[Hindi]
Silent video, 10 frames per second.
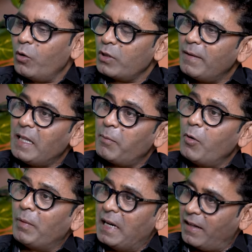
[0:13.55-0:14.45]
और उसके बाद
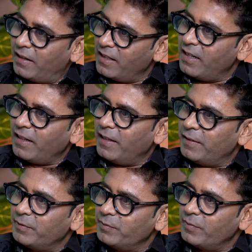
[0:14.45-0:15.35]
आपको मना कर दिया
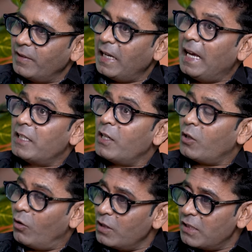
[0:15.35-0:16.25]
गया हाँ।
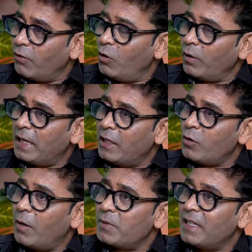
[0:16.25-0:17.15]
ऐसे कौन से वो लोग
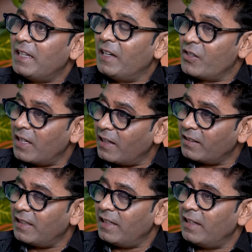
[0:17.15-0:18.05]
हैं जो आपसे ईर्ष्या
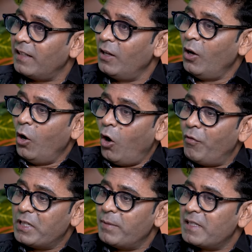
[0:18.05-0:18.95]
रखते हैं
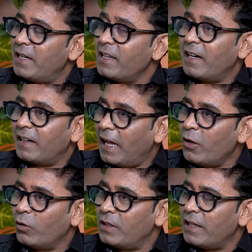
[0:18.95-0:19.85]
और फिर जब इस तरह की
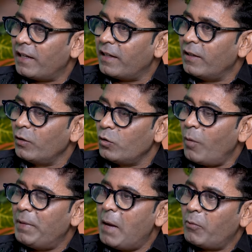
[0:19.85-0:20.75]
घटनाएं होती हैं
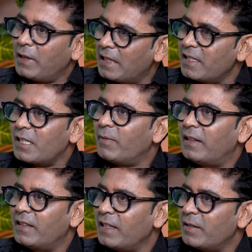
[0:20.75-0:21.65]
तो अपने आप को कैसे
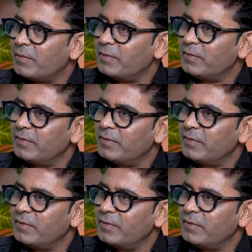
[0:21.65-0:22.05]
संभालती हैं आप